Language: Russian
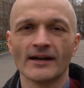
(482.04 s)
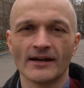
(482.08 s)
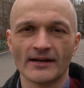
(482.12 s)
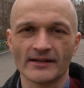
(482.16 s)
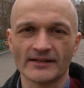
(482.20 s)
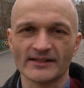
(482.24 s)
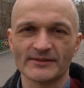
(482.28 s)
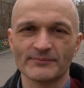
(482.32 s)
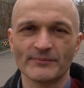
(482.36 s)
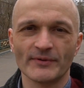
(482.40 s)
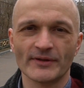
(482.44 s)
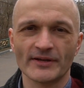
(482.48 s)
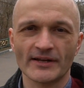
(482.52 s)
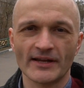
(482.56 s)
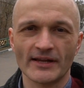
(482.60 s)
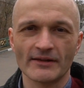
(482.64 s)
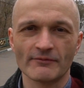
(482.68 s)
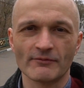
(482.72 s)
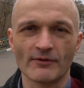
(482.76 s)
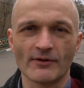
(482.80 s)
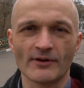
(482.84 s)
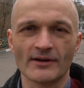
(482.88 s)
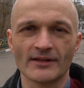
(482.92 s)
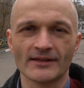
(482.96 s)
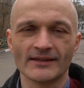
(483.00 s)
разбирая
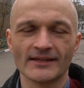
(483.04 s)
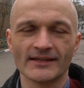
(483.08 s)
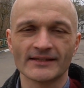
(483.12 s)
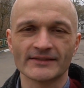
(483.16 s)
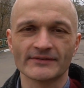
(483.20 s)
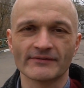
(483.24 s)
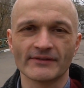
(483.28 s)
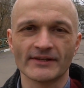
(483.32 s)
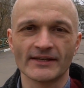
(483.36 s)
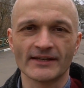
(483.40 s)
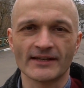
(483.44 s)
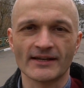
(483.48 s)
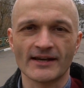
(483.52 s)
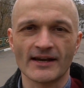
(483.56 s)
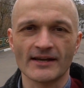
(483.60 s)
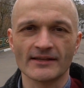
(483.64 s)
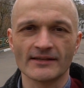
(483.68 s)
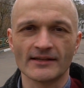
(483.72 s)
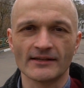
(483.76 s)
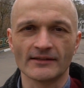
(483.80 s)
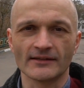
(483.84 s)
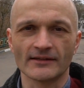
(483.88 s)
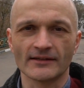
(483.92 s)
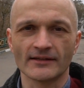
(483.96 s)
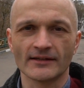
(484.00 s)
его на своих
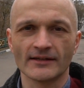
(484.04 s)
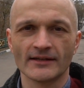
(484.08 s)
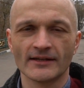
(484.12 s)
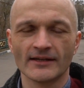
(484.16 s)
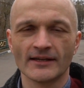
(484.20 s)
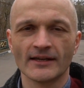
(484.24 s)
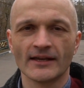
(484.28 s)
каналах,